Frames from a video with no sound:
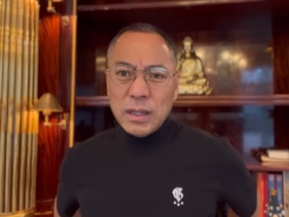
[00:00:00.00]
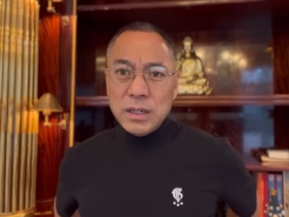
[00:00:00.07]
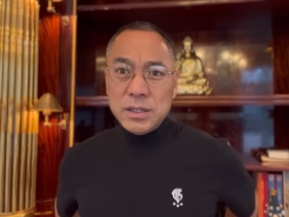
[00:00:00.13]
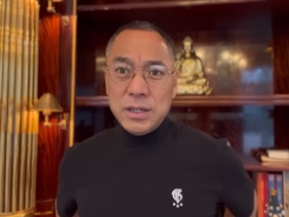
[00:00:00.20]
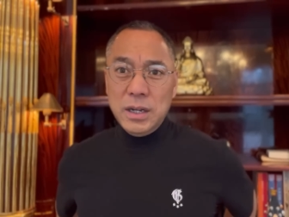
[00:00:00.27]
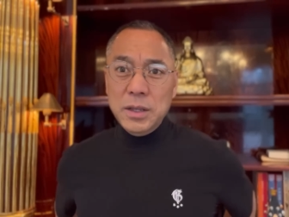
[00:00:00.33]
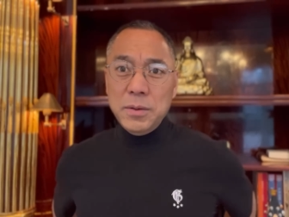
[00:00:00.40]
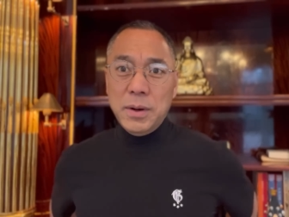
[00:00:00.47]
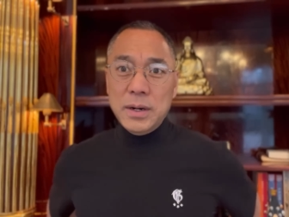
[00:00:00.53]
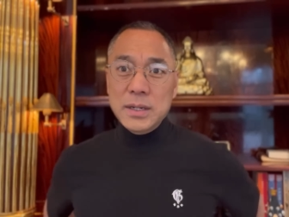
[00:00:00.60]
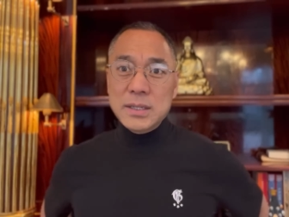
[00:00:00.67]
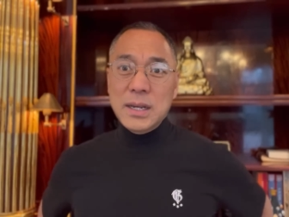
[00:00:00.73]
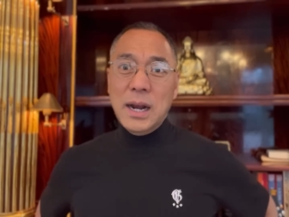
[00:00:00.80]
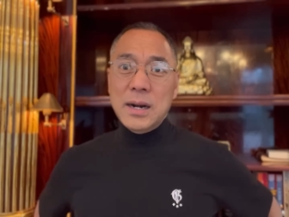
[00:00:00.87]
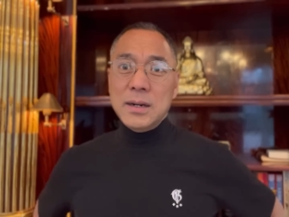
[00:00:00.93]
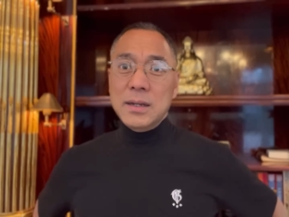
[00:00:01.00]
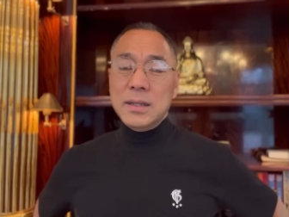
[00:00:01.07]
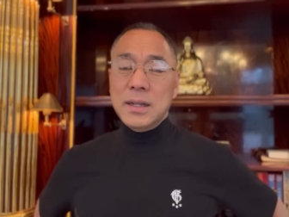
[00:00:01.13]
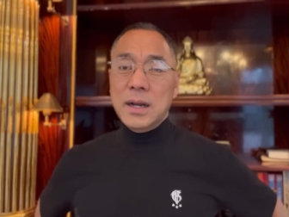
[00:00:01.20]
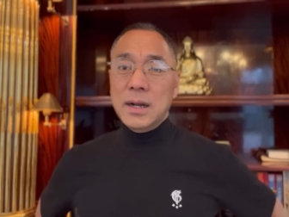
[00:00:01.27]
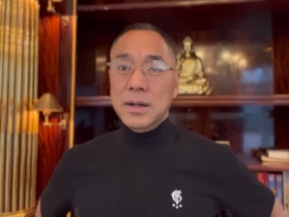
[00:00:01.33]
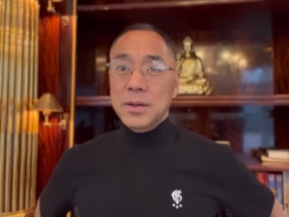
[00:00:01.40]
陈元儿的家人
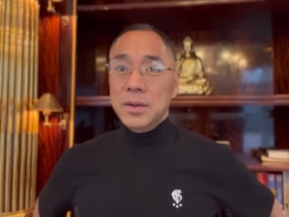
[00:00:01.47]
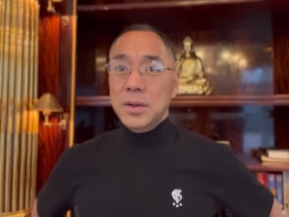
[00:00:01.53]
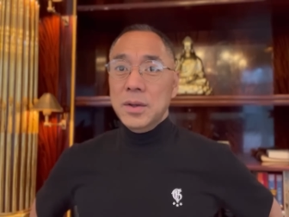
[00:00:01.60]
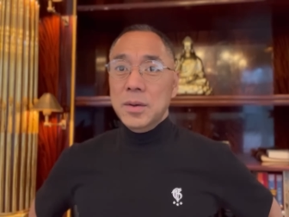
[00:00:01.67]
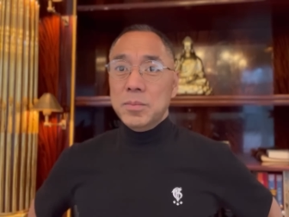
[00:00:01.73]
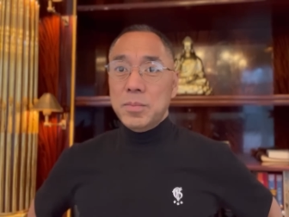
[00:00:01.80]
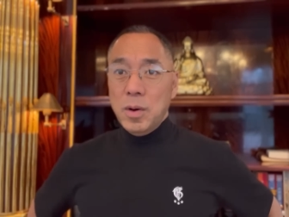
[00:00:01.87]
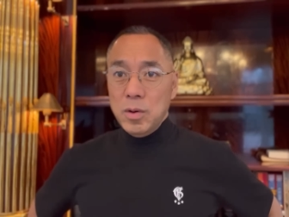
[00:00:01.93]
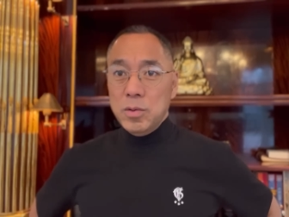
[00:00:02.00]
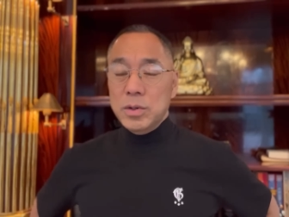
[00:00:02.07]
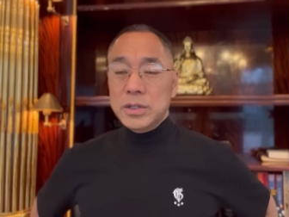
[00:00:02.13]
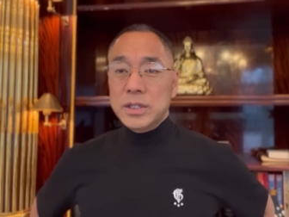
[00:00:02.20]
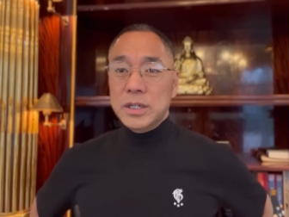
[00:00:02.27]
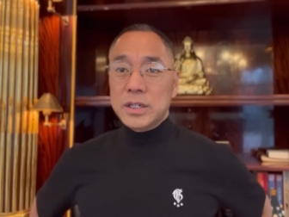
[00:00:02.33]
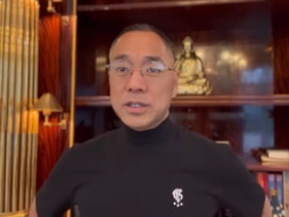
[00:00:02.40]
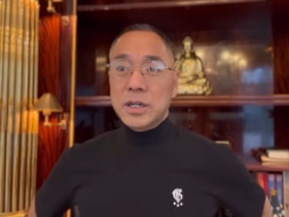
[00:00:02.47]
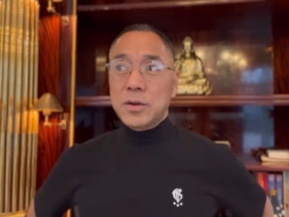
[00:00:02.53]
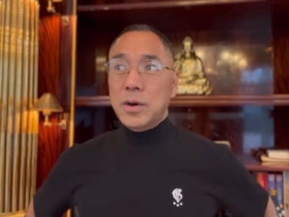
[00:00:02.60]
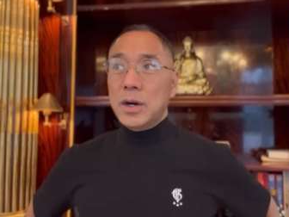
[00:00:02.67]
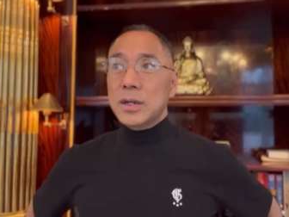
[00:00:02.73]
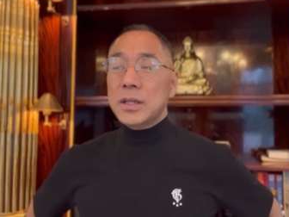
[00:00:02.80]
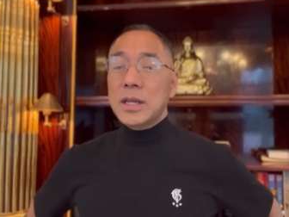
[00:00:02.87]
呢，包括现在陈
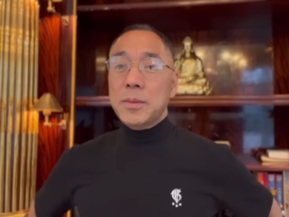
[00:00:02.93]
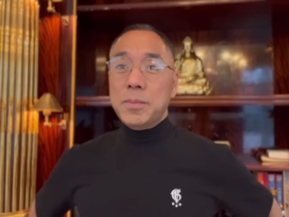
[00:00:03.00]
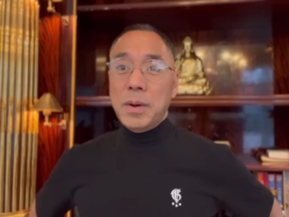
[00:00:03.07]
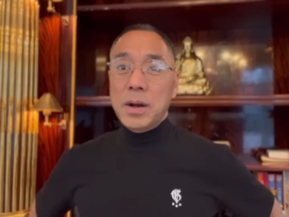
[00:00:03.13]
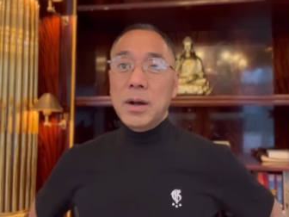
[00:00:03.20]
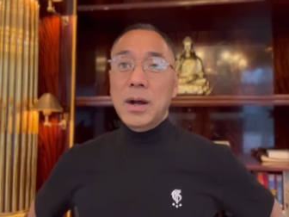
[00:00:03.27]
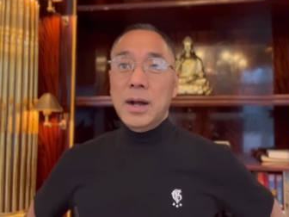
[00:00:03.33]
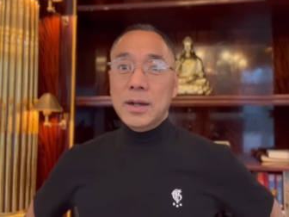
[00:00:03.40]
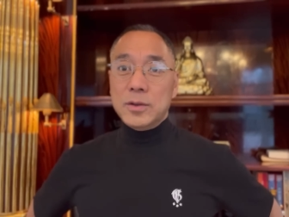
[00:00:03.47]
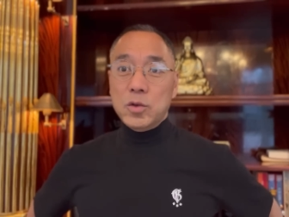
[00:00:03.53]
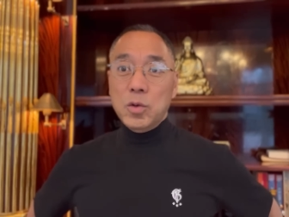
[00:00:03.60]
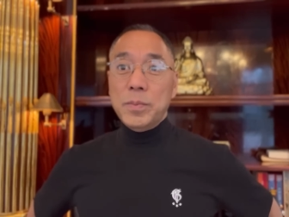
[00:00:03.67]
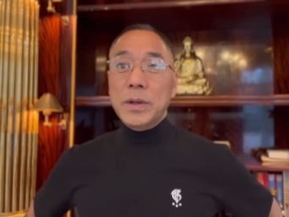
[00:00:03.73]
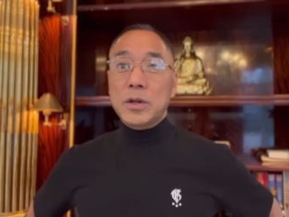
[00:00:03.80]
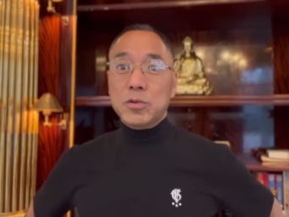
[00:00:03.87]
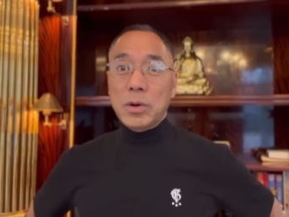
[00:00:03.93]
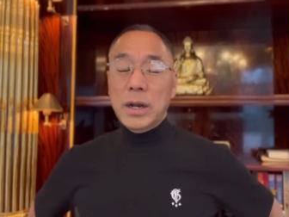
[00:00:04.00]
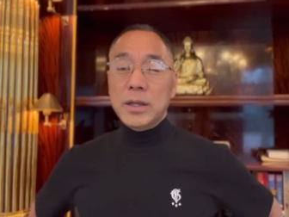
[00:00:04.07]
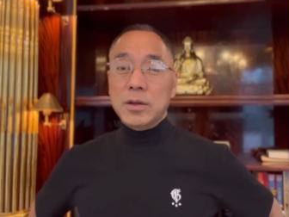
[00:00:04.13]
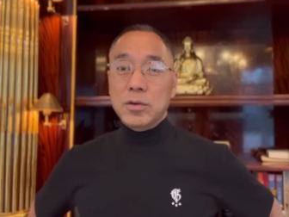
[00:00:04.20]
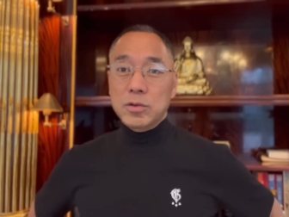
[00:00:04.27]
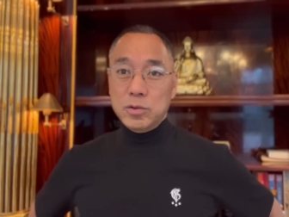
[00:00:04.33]
元儿那帮啊，都被抓
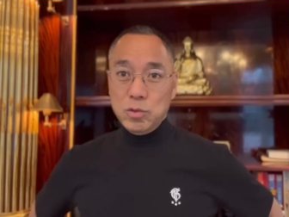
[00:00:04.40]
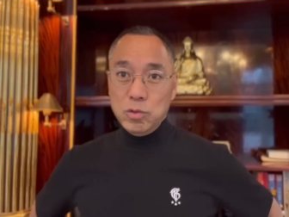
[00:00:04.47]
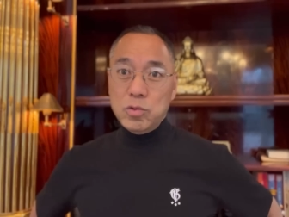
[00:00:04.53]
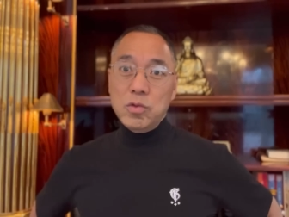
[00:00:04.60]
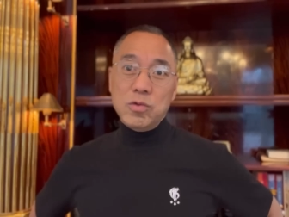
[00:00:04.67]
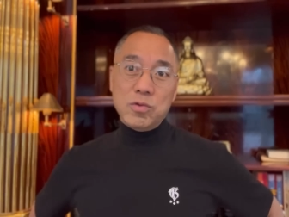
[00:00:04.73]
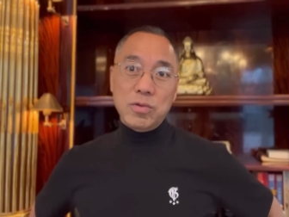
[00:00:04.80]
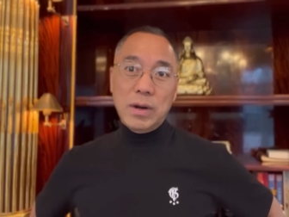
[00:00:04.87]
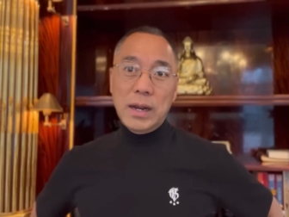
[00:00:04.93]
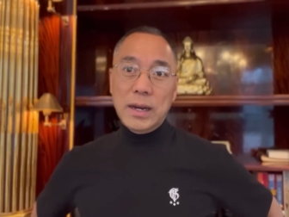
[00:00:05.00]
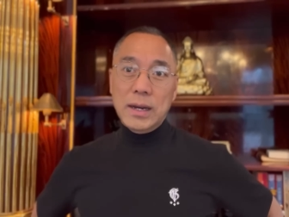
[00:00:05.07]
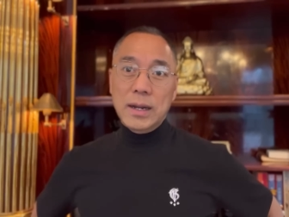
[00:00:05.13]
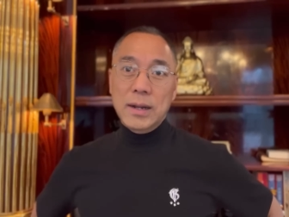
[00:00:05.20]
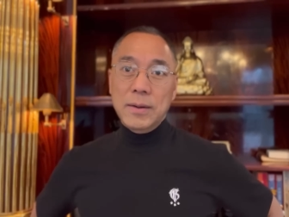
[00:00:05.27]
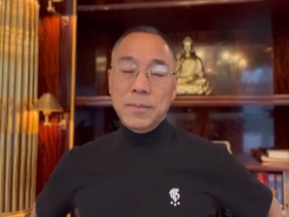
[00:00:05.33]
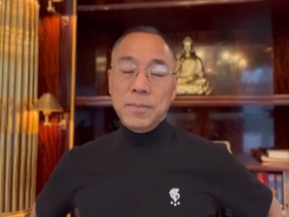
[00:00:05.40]
以后都供出来了。